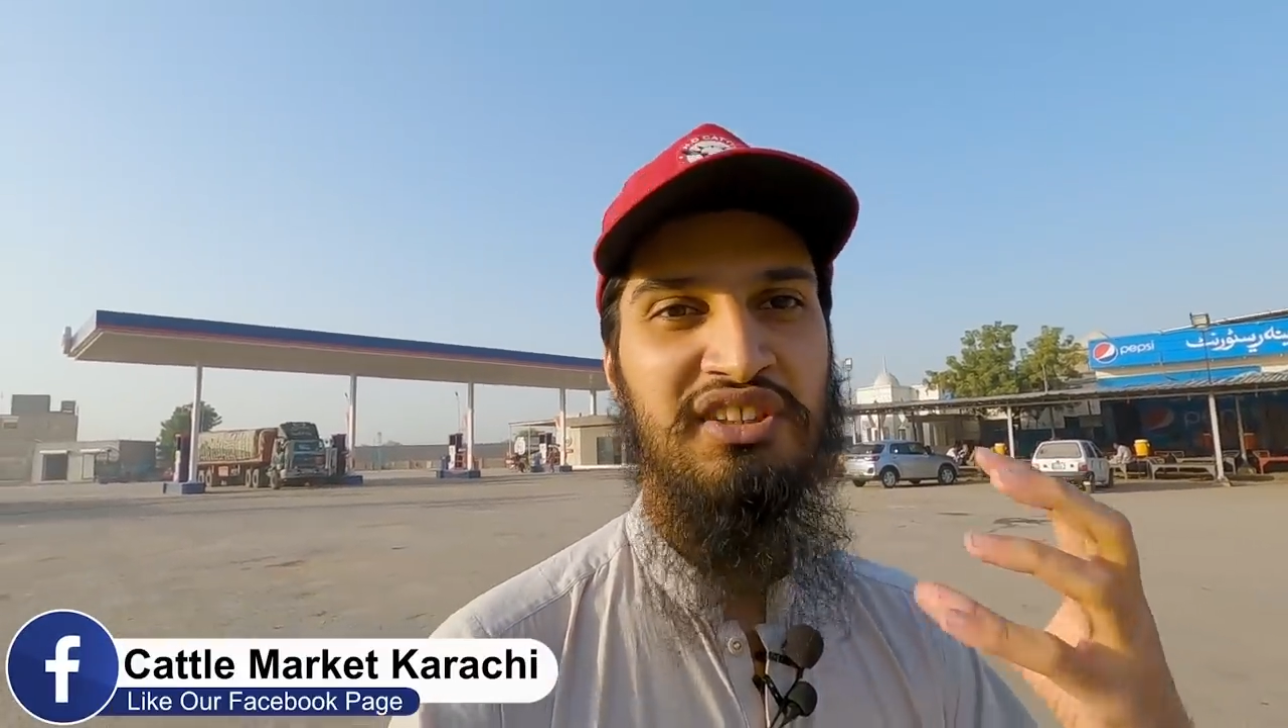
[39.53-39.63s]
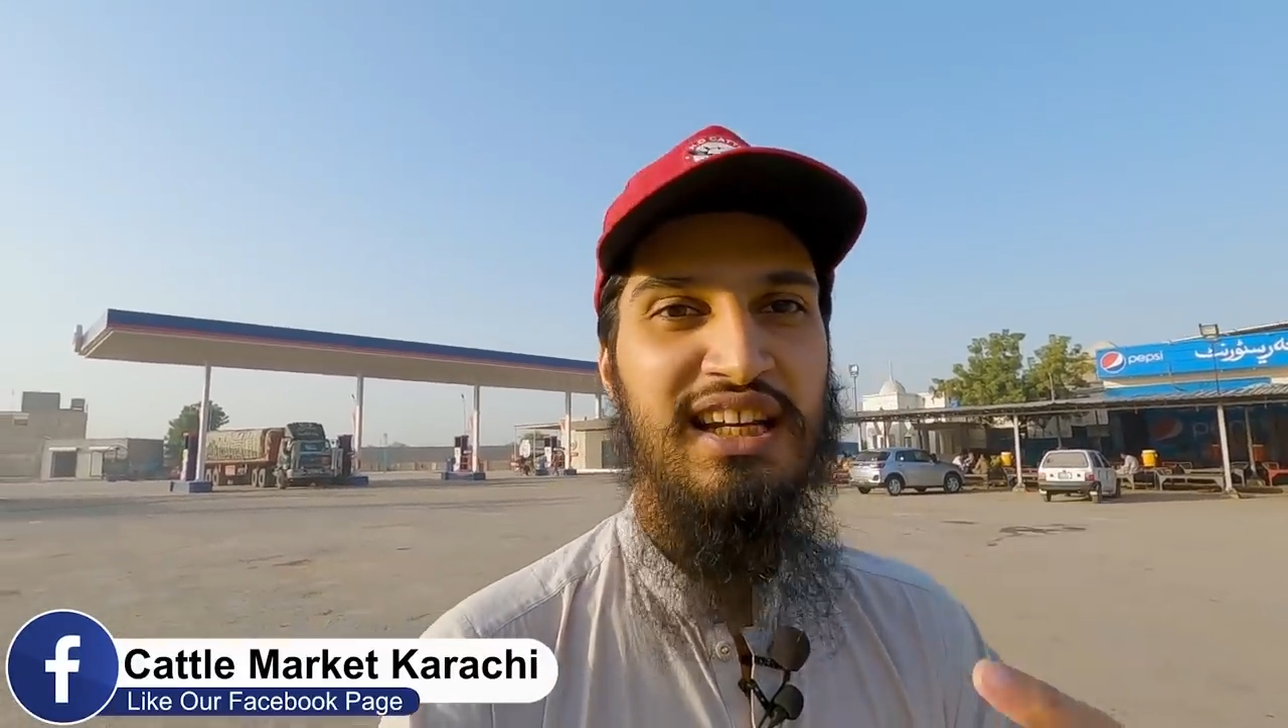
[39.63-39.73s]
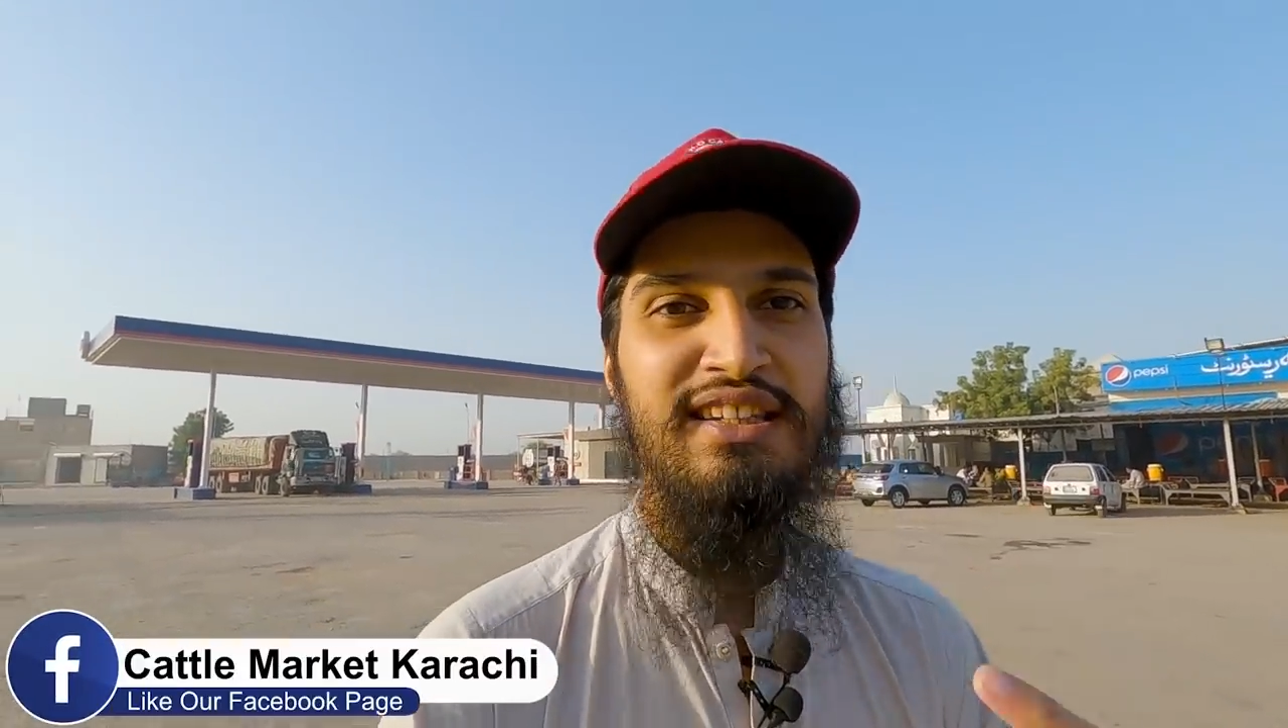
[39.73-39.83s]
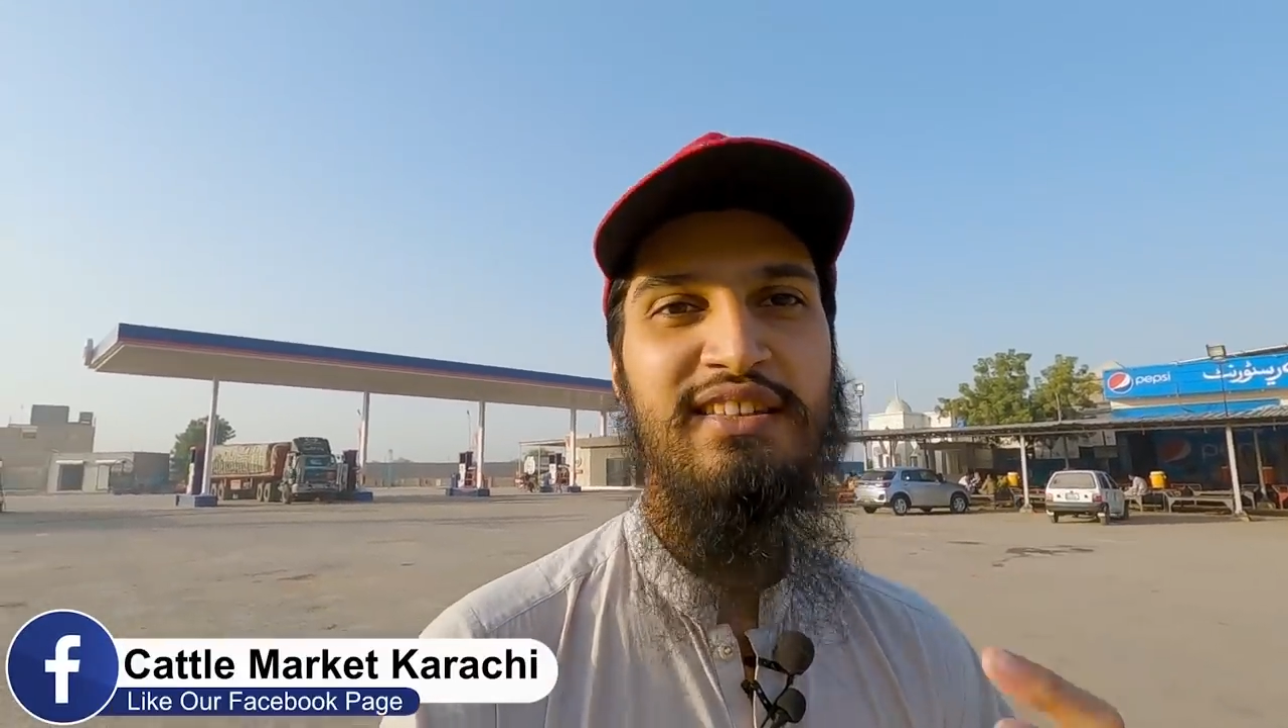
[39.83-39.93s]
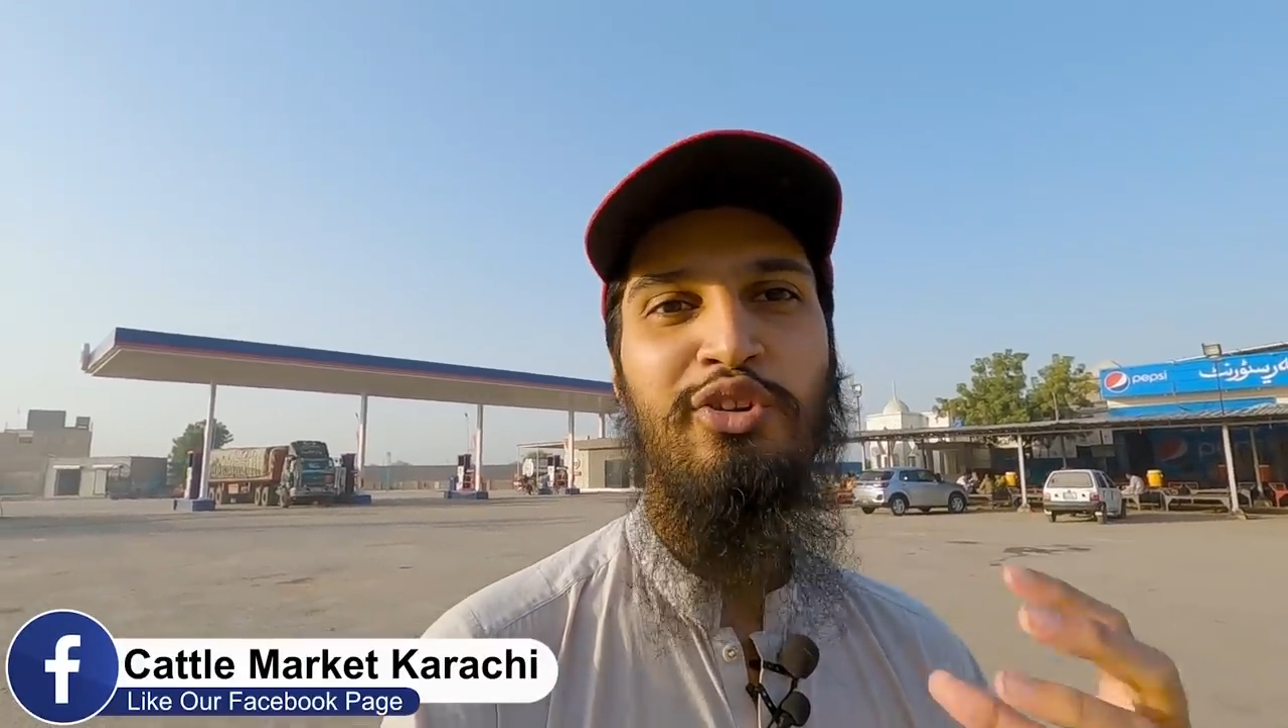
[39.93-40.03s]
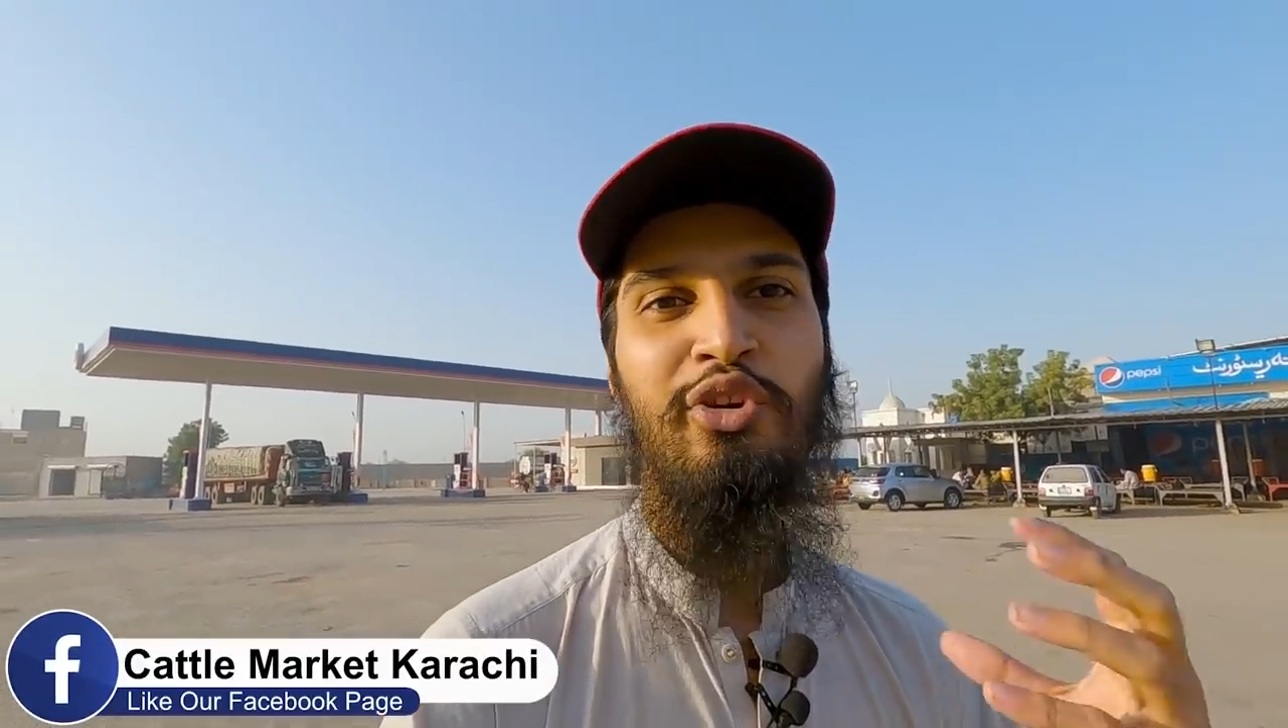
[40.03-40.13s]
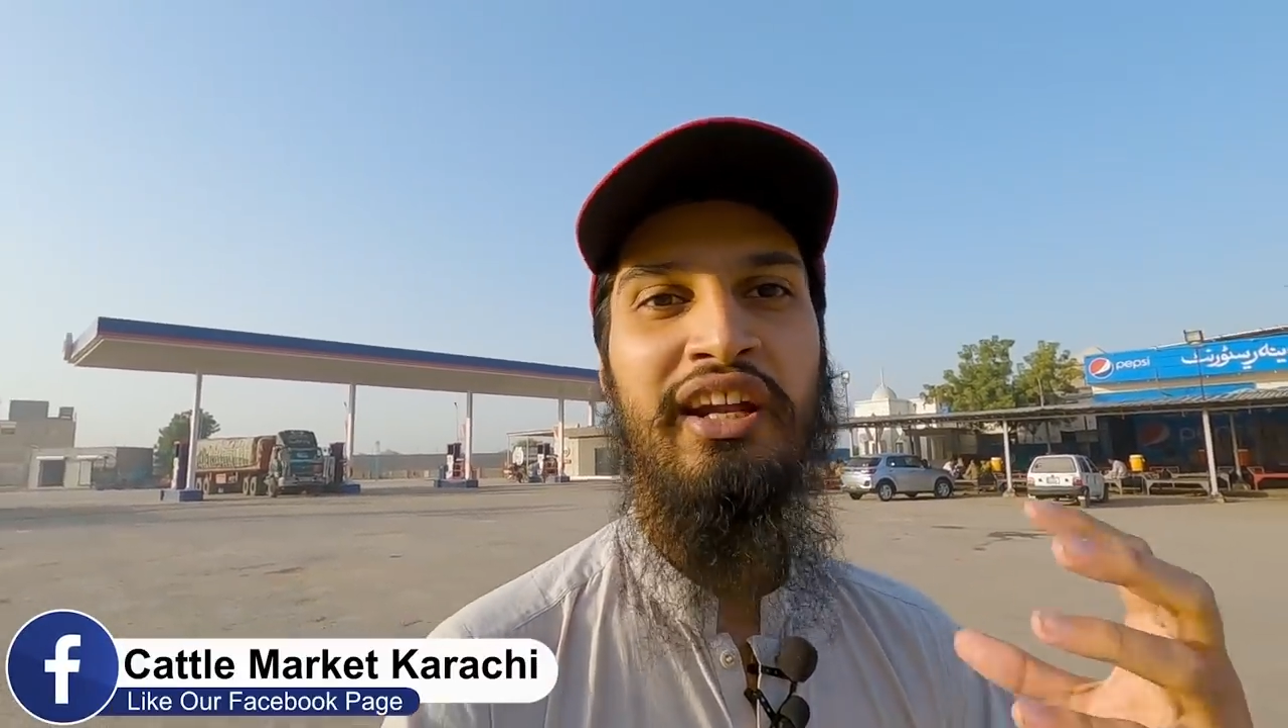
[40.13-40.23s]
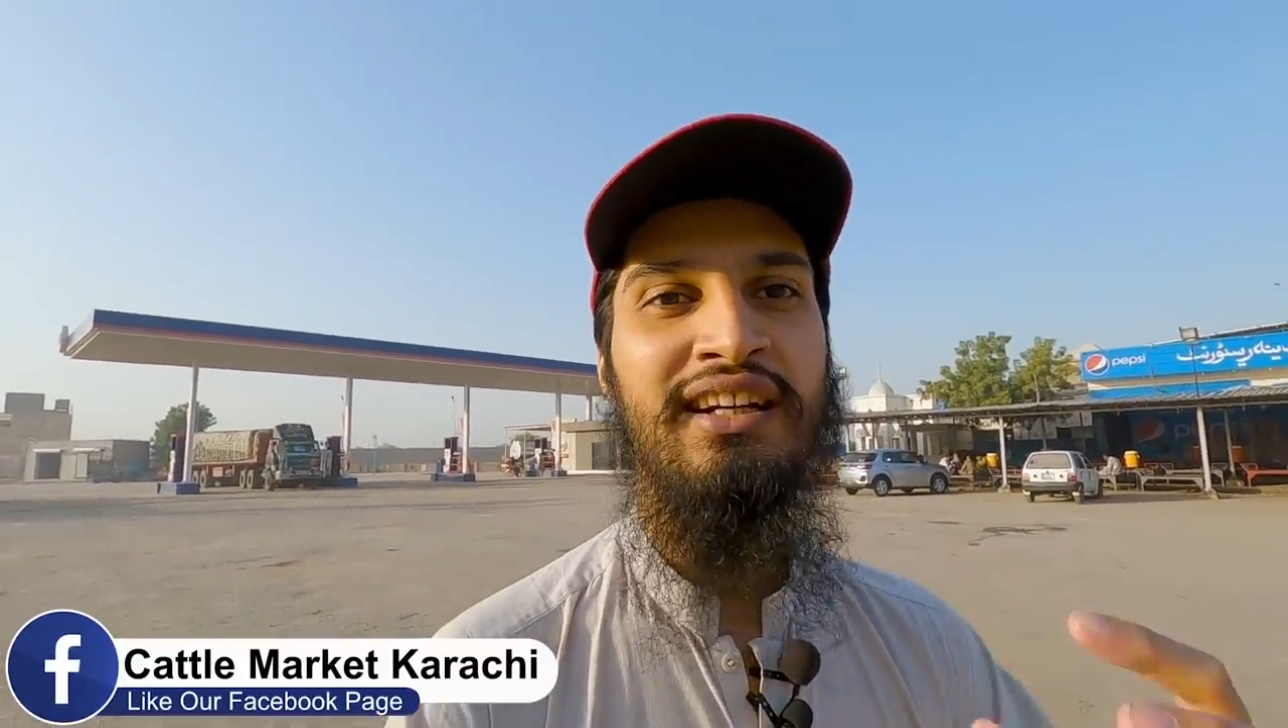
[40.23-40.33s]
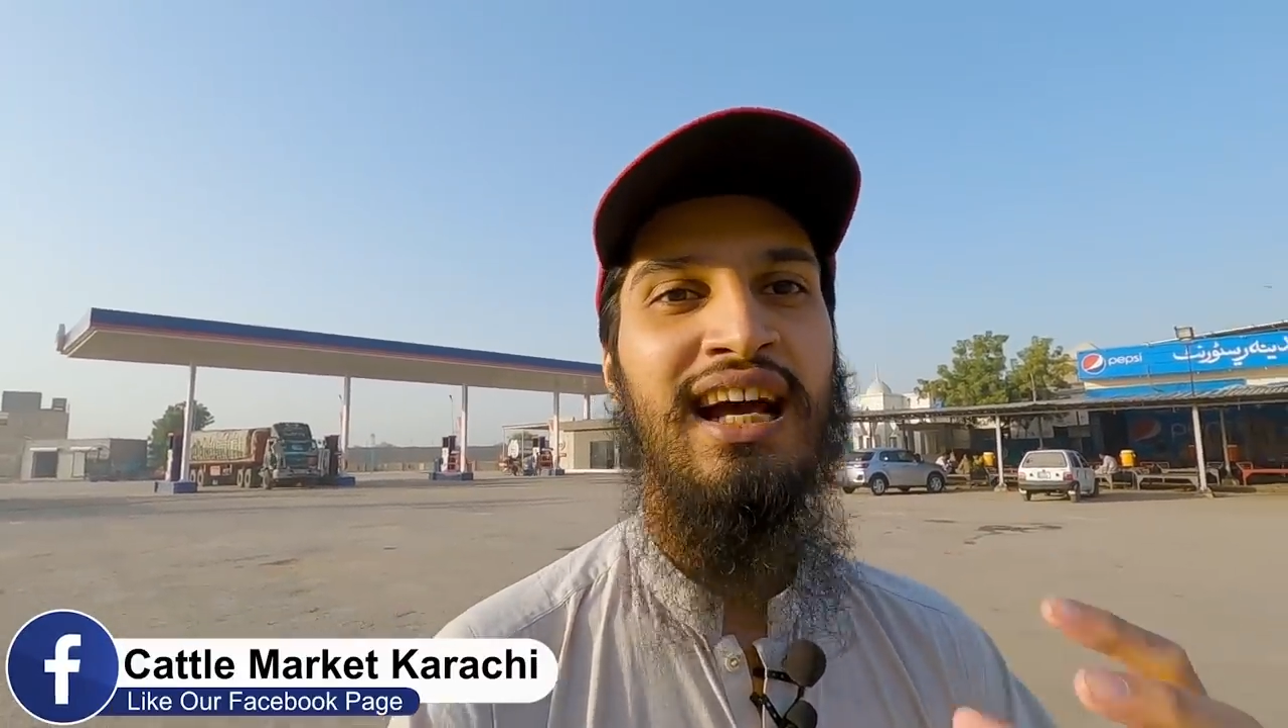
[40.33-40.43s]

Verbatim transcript: चैलेंजिंग और एक